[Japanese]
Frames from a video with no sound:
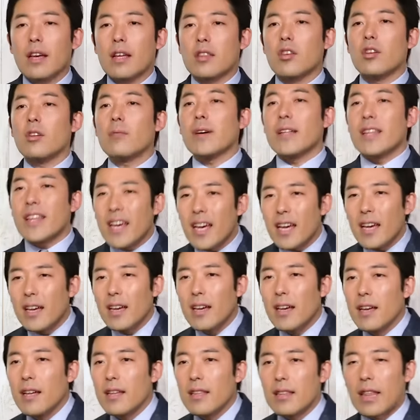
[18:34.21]
例えばね
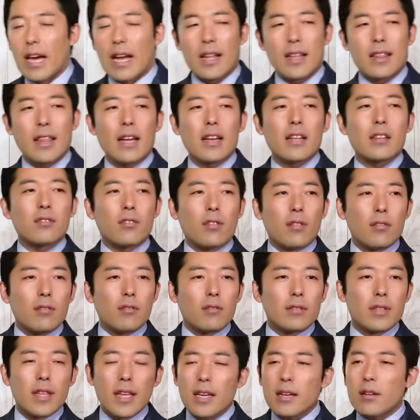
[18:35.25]
誰々の、
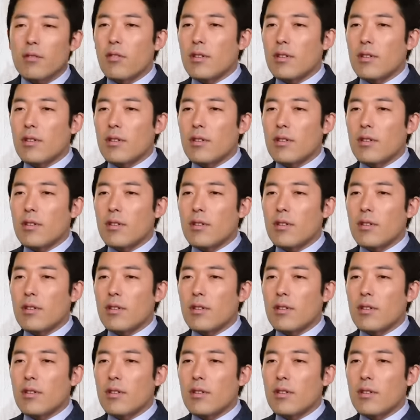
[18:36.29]
ね、